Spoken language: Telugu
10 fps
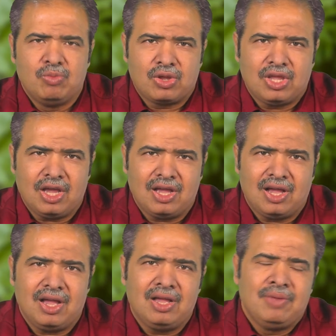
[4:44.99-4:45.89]

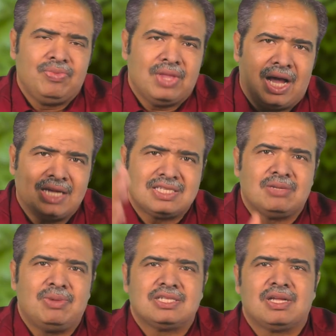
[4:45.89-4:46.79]
ముఖ్యంగా
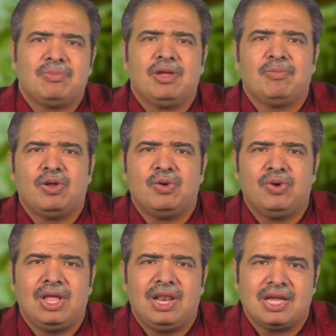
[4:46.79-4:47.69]
ఆస్తమా సమయంలో
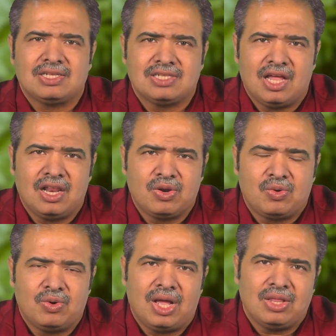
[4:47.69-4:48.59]
ఉండే లక్షణాలను
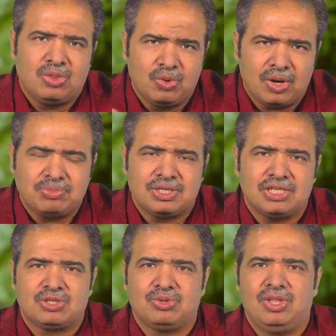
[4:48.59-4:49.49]
కూడా దూరం
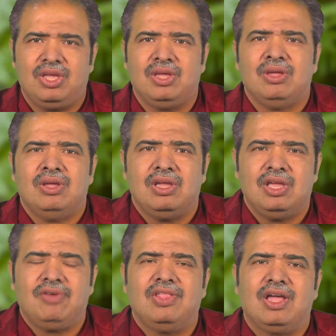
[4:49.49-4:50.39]
చేస్తుంది
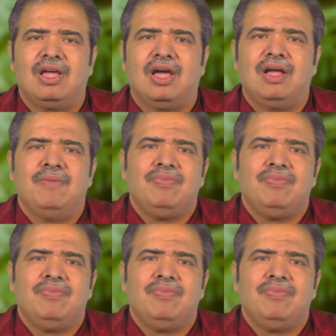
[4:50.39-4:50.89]
ఈ విధంగా